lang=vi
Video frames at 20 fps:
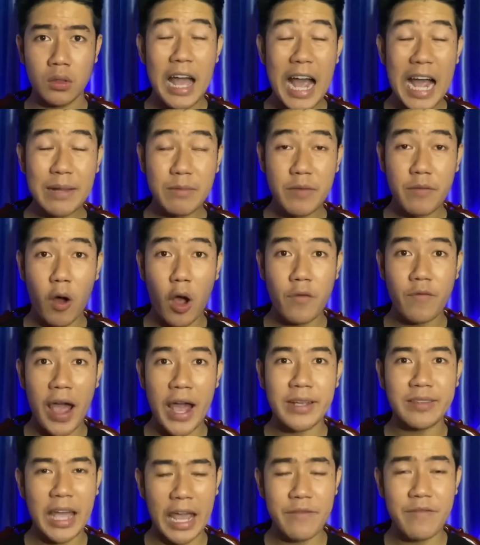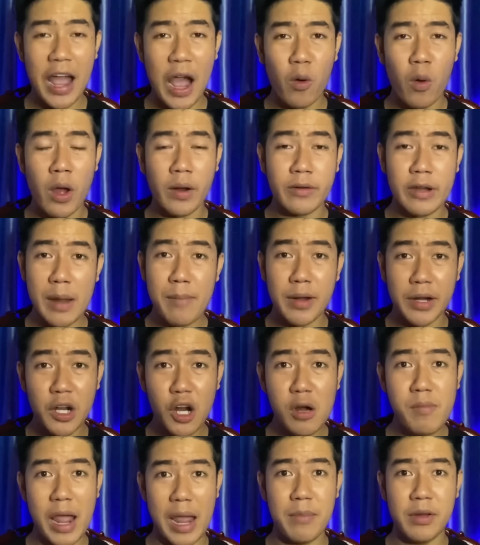Anh mới vội vàng chạy vào để mà
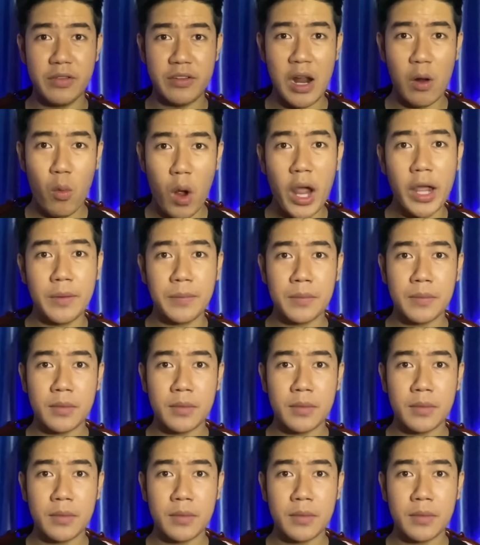đưa mẹ mình ra ngoài